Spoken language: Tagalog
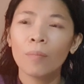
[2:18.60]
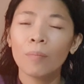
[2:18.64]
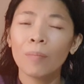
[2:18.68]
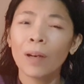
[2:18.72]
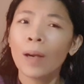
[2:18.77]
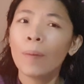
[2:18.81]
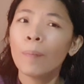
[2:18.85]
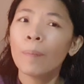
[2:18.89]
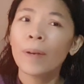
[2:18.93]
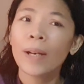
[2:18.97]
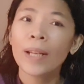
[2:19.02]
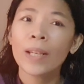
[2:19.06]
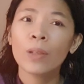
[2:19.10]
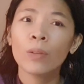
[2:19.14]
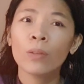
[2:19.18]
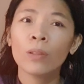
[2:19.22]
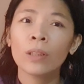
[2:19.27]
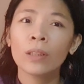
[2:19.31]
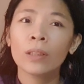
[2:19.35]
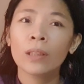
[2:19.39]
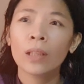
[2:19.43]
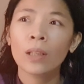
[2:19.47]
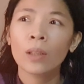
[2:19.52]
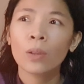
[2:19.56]
mga
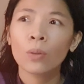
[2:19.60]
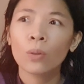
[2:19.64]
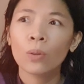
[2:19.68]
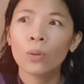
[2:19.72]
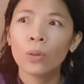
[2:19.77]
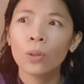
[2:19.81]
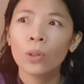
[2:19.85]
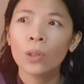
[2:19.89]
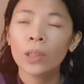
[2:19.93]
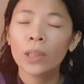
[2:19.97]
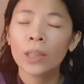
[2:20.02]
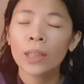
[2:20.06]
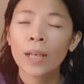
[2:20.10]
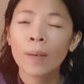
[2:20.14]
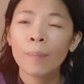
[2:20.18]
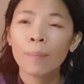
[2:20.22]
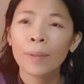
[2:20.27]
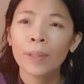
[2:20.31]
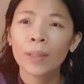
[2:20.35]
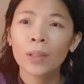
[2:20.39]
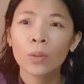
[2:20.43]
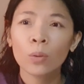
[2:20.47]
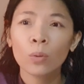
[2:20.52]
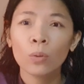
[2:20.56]
priority ko na
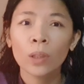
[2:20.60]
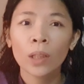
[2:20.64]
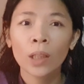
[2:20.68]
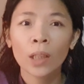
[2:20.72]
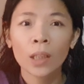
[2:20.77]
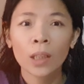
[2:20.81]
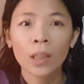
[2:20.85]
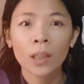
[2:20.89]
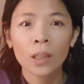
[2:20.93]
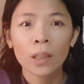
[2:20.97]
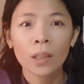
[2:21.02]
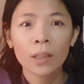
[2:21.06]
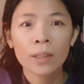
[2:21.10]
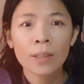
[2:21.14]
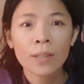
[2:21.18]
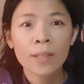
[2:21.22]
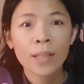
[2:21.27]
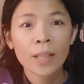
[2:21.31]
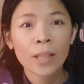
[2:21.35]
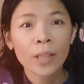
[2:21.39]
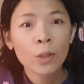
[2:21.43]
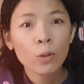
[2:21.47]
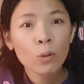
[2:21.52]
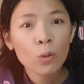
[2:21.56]
dapat ko nang
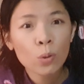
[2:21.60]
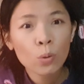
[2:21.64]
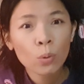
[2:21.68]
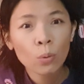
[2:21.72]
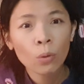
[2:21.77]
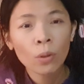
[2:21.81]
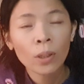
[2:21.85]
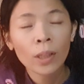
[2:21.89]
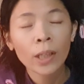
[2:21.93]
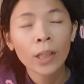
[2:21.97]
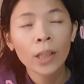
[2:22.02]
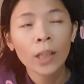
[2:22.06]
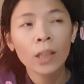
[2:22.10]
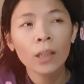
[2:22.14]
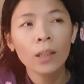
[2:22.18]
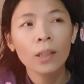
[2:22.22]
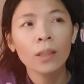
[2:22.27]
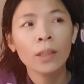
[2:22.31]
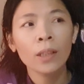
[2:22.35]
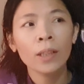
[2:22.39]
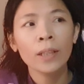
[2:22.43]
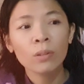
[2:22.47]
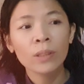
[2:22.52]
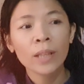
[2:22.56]

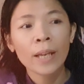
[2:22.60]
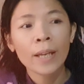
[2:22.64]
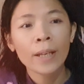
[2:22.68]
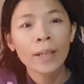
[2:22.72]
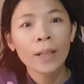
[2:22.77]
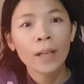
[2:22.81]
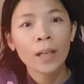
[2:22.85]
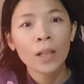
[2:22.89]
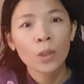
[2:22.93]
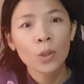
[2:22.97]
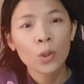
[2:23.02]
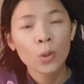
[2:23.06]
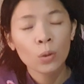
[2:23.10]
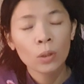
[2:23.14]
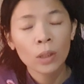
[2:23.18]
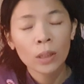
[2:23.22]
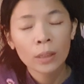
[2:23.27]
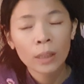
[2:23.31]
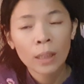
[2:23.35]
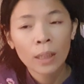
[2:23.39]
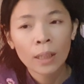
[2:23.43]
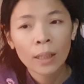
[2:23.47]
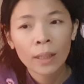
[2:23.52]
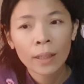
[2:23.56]
seryosohin to take action
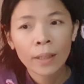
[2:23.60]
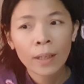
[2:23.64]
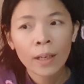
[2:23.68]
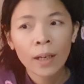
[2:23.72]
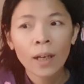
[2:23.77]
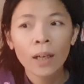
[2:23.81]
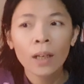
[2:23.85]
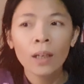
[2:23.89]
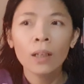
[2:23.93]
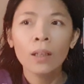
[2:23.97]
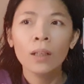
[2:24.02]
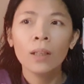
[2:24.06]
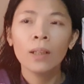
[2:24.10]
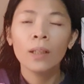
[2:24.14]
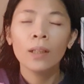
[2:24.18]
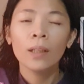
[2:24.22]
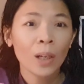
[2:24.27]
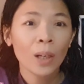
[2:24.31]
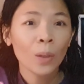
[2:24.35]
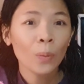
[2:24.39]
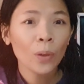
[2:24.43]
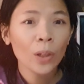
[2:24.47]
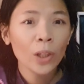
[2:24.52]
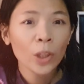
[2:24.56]
na talaga.
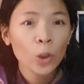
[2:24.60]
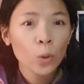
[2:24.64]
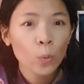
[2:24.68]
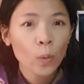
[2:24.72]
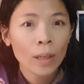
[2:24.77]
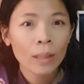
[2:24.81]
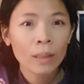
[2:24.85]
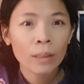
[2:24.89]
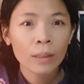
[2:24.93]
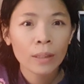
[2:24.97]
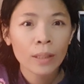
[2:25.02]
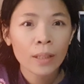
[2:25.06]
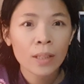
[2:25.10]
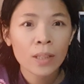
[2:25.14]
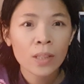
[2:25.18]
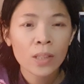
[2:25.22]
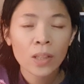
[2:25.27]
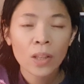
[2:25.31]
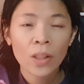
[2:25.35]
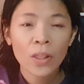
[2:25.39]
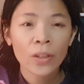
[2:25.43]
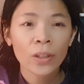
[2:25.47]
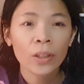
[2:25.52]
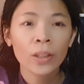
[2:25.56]
In our
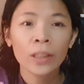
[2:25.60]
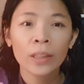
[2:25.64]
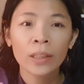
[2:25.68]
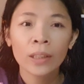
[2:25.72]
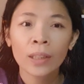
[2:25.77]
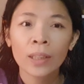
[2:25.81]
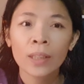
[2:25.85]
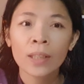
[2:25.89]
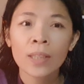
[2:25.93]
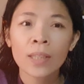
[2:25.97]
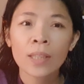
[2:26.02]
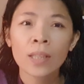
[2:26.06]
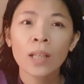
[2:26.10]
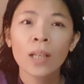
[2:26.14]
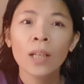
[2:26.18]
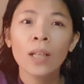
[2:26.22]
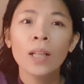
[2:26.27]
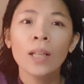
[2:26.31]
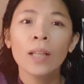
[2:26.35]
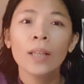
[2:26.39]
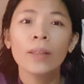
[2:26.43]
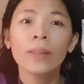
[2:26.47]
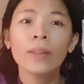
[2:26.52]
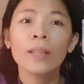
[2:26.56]
20s, 30s,
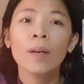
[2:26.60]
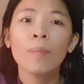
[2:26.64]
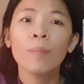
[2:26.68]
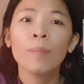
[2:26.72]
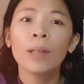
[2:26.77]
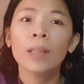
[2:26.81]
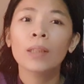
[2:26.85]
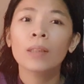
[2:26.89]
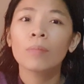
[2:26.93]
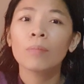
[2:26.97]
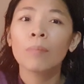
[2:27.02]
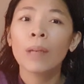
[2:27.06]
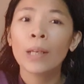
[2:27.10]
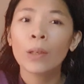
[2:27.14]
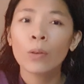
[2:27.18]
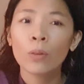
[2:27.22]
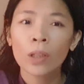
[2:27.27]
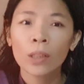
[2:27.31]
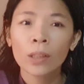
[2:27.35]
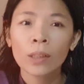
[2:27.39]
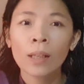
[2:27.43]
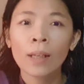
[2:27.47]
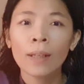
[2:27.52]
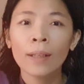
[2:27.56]
dapat
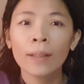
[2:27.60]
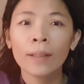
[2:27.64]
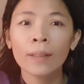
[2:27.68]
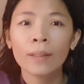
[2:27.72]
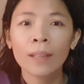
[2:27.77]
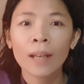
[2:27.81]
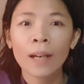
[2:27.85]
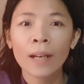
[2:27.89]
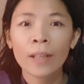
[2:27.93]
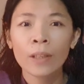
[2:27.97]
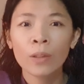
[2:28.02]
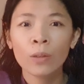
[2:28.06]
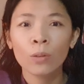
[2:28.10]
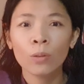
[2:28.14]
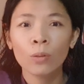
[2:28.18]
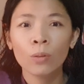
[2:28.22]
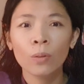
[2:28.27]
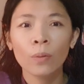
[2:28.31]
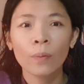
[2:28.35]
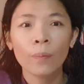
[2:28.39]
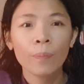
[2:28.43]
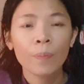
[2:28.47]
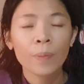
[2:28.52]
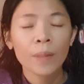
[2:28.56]
meron na talaga
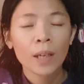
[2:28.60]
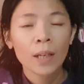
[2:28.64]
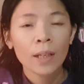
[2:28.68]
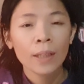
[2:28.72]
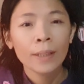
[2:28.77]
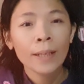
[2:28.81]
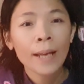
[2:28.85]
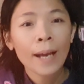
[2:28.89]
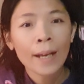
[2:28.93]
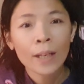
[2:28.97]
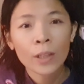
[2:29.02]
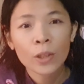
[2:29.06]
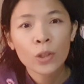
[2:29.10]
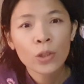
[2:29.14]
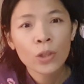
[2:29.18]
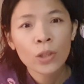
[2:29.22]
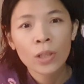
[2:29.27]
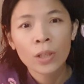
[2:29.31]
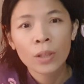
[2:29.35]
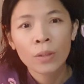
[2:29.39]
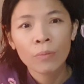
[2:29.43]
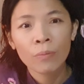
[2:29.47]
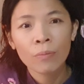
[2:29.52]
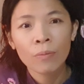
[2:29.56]
tayong
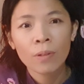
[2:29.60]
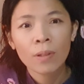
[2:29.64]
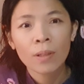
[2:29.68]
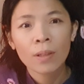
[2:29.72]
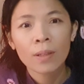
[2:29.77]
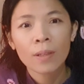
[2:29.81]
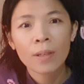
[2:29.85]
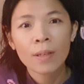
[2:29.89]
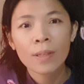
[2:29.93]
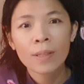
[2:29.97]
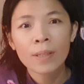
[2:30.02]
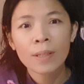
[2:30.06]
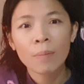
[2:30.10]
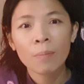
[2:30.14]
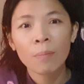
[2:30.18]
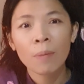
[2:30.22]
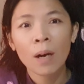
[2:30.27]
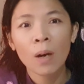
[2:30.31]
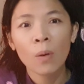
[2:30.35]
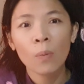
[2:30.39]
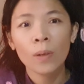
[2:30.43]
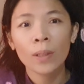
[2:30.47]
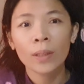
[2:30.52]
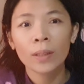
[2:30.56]
na-achieve sa
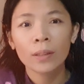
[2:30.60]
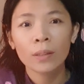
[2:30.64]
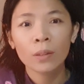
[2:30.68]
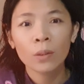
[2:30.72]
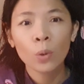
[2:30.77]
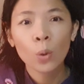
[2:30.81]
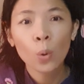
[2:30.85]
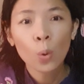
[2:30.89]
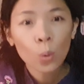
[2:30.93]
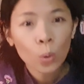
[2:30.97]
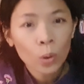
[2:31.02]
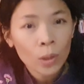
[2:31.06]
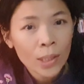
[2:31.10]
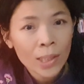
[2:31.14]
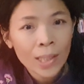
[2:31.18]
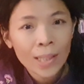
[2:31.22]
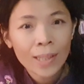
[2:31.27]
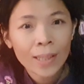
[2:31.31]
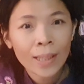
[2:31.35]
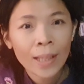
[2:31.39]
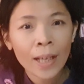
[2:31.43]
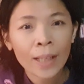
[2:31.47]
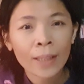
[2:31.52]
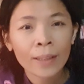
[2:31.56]
bawat
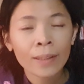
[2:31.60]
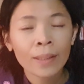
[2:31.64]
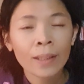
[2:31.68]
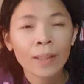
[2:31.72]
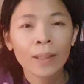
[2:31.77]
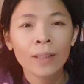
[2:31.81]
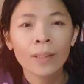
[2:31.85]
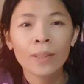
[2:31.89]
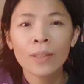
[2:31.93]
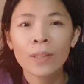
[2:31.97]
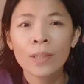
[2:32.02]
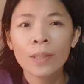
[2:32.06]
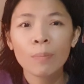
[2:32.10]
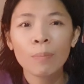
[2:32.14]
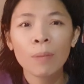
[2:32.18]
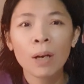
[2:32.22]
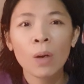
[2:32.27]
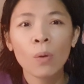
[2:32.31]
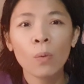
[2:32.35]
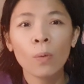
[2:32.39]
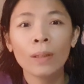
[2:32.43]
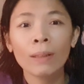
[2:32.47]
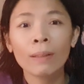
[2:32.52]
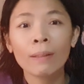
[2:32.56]
goals natin, sa
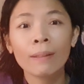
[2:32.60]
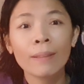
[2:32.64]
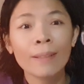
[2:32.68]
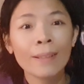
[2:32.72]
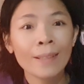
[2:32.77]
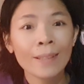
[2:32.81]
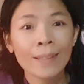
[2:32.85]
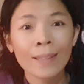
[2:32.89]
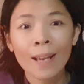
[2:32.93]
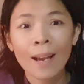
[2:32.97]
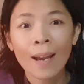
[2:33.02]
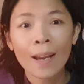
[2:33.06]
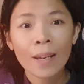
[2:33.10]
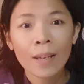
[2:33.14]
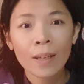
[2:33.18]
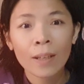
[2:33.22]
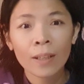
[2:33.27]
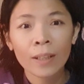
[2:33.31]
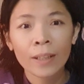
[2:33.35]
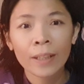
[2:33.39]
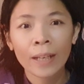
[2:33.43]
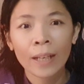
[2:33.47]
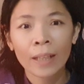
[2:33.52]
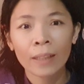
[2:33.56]
bawat
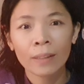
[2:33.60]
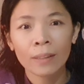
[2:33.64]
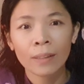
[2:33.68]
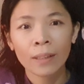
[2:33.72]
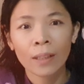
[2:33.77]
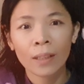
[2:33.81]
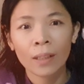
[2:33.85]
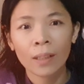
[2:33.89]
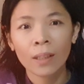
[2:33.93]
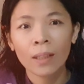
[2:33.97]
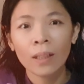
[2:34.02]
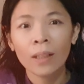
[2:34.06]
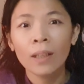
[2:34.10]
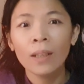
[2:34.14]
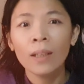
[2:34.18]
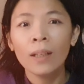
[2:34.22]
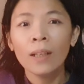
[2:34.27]
desire natin.